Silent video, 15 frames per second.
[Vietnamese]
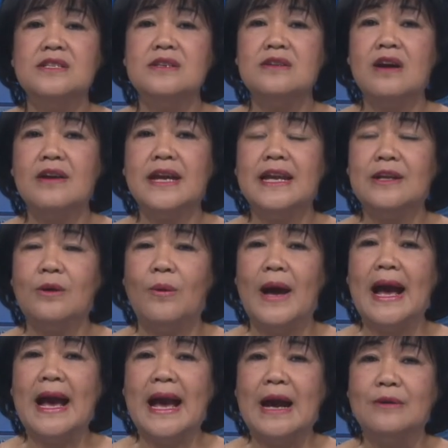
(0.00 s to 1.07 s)
chưa có kết
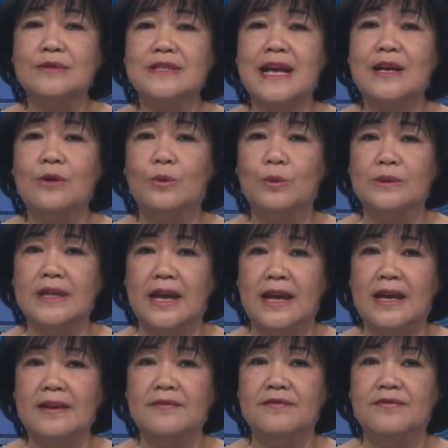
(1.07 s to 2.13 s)
quả khảo sát cụ
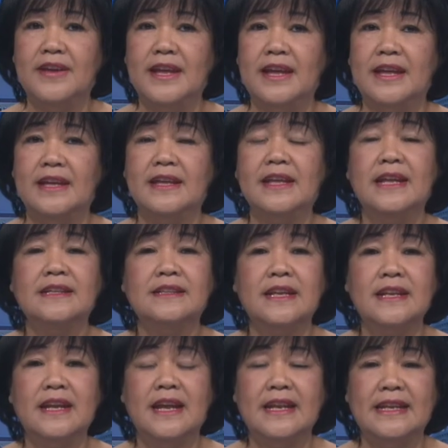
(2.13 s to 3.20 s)
thể về
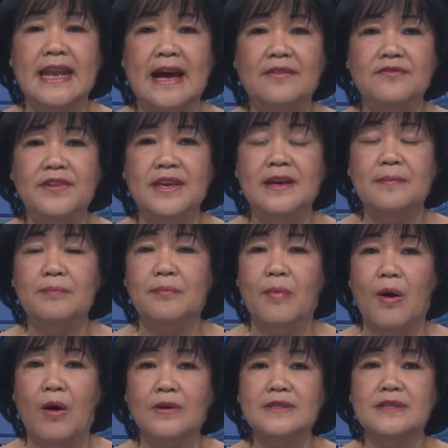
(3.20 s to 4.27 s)
tình hình đảng viên
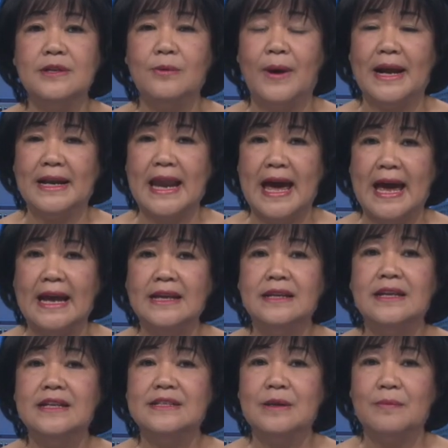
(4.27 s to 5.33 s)
bỏ sinh hoạt đảng
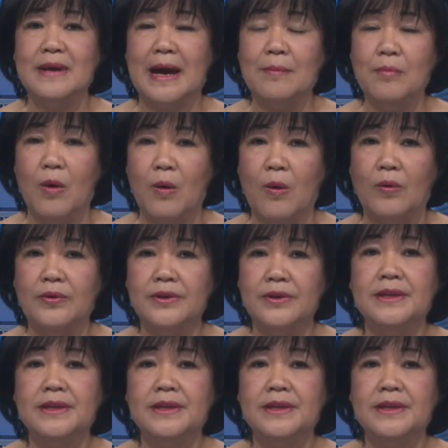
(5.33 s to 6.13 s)
trong đảng bộ.